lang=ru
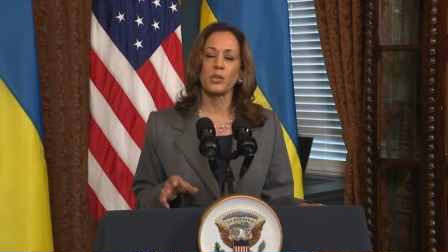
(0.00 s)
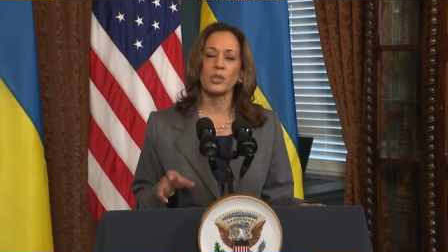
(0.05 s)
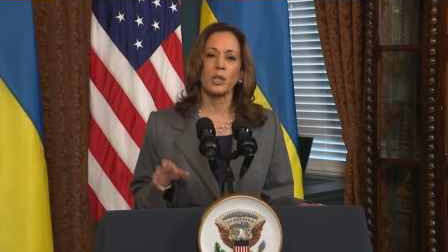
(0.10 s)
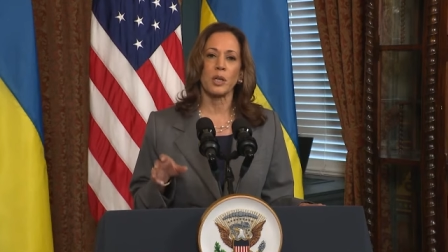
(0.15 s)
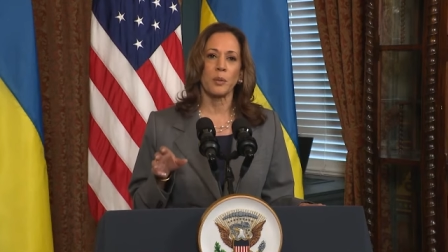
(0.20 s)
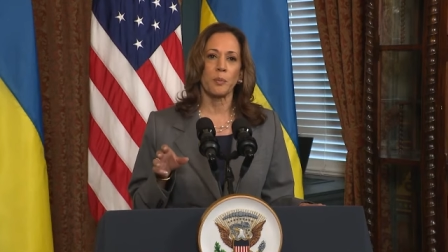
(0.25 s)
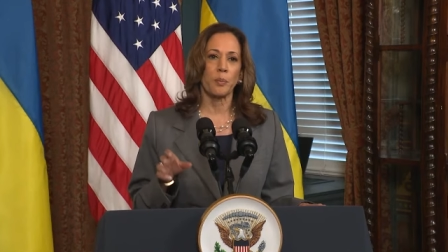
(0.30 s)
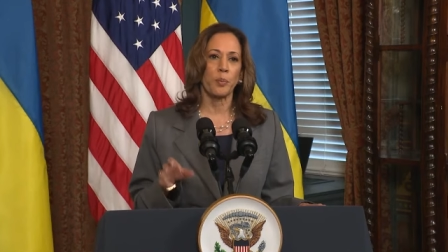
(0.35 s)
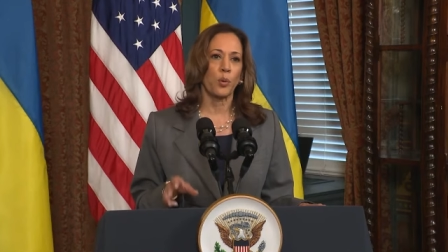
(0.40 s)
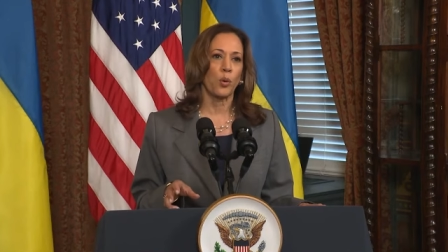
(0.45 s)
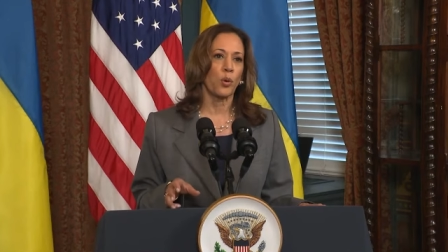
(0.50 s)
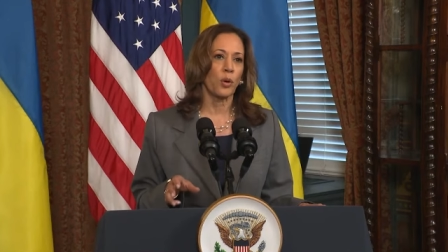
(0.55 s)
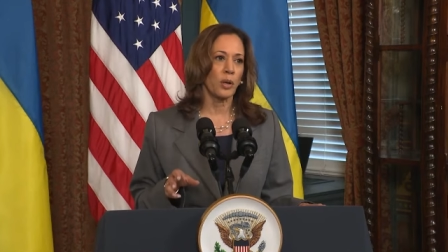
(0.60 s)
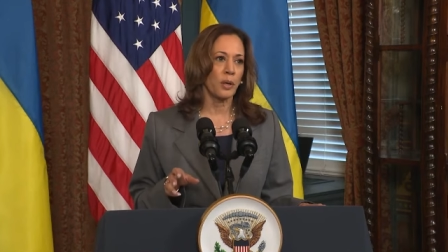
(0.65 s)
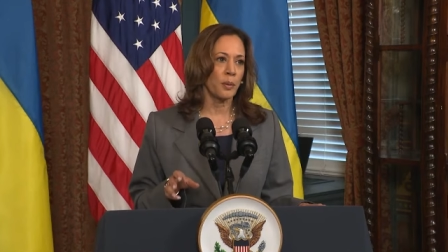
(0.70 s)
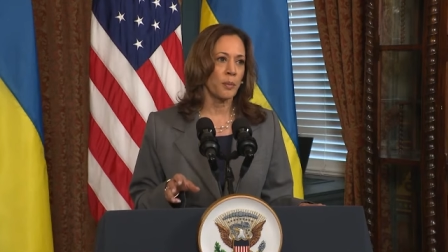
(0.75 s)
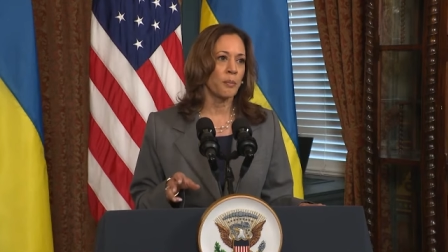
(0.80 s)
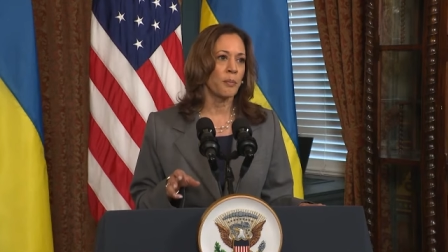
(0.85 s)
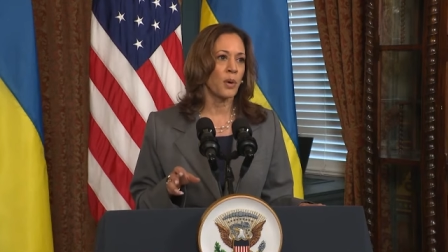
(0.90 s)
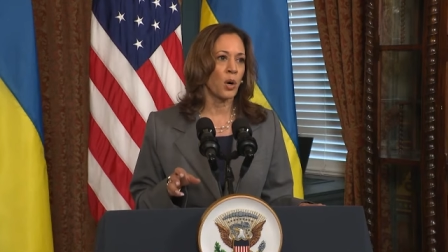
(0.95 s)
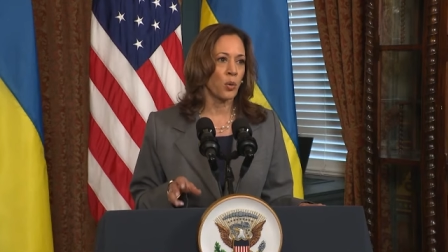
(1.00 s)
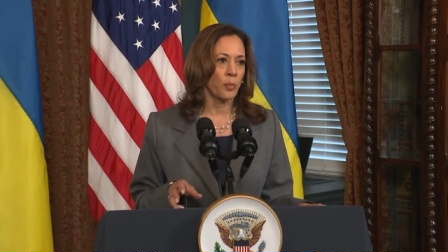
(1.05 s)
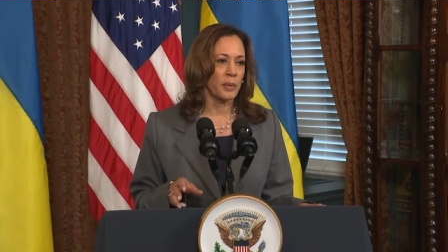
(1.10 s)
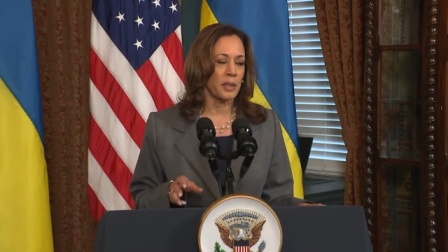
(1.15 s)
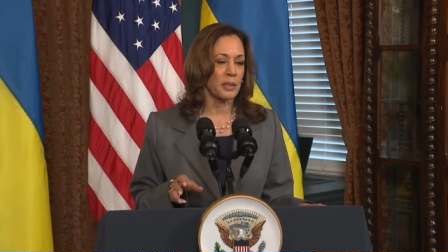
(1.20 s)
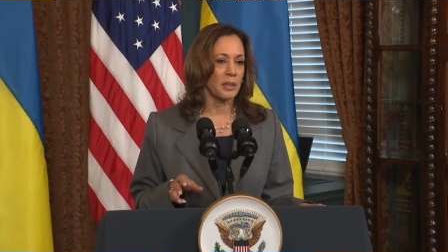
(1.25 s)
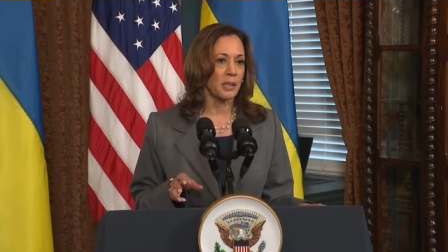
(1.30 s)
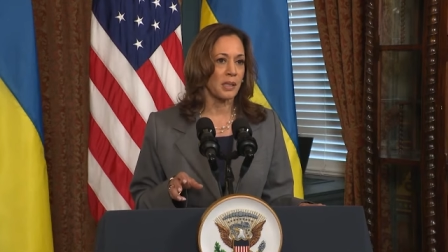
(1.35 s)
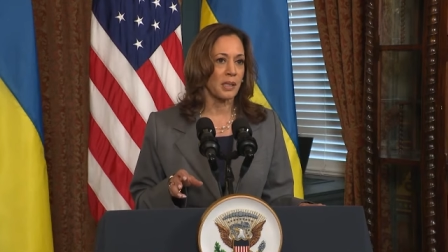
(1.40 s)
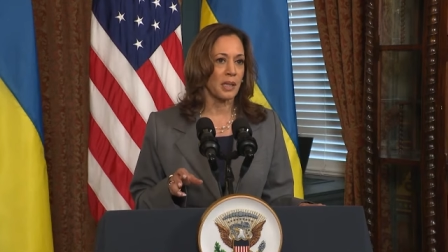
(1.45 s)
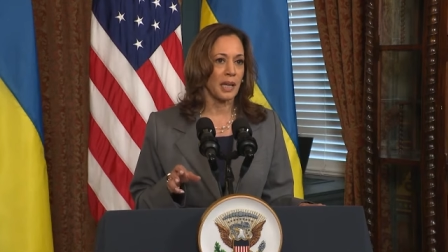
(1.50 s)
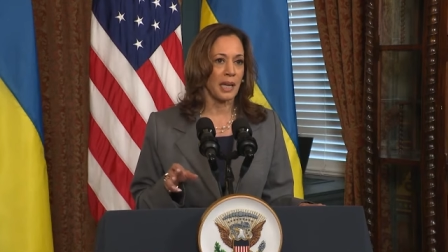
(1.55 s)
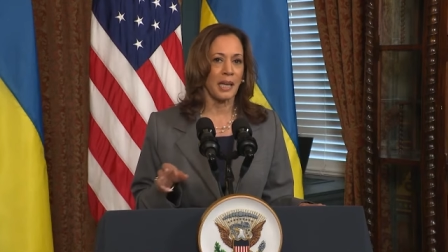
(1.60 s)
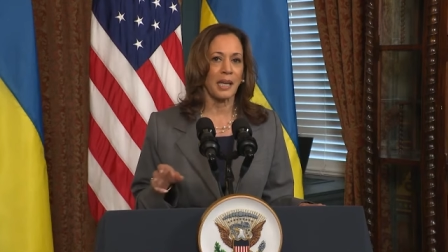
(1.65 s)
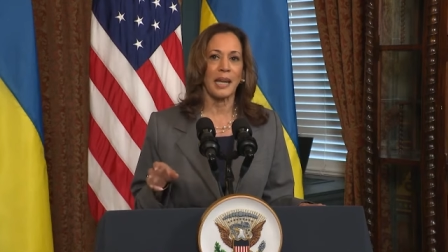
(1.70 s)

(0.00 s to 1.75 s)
самых важных моментов в нашей